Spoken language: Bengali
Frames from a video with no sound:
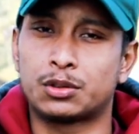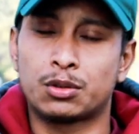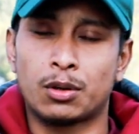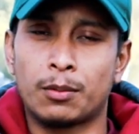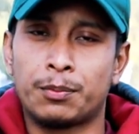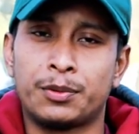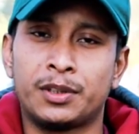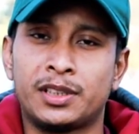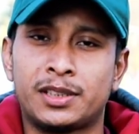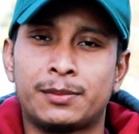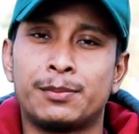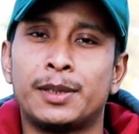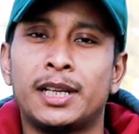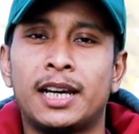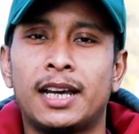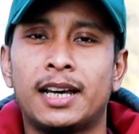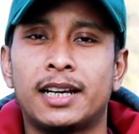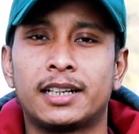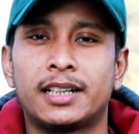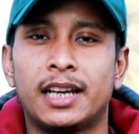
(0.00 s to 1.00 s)
সব ফিস
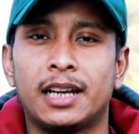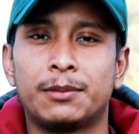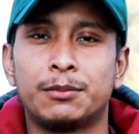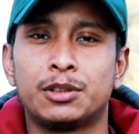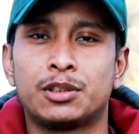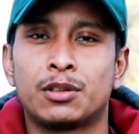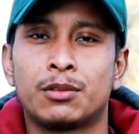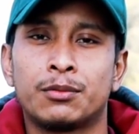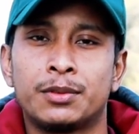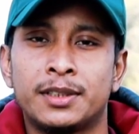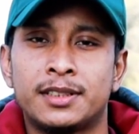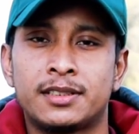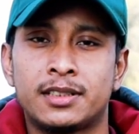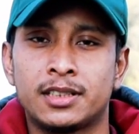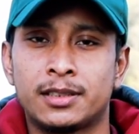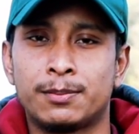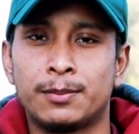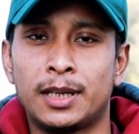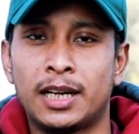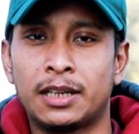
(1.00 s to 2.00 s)
মিলায় আর কি অ্যাডমিশন ফিস
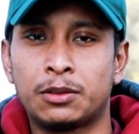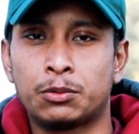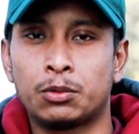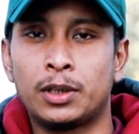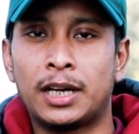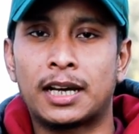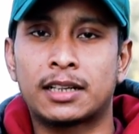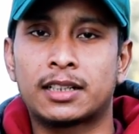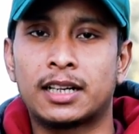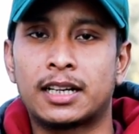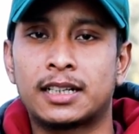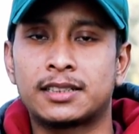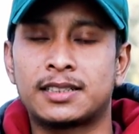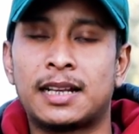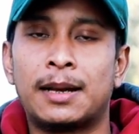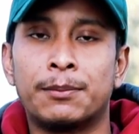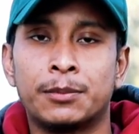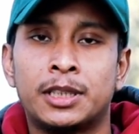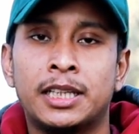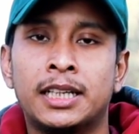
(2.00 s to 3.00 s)
টিস মিলায় দুই লাখ টাকা
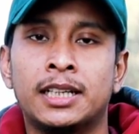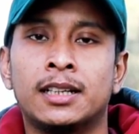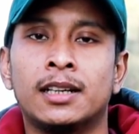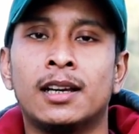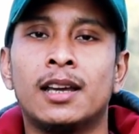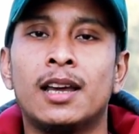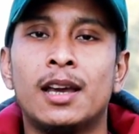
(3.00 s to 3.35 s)
সামথিং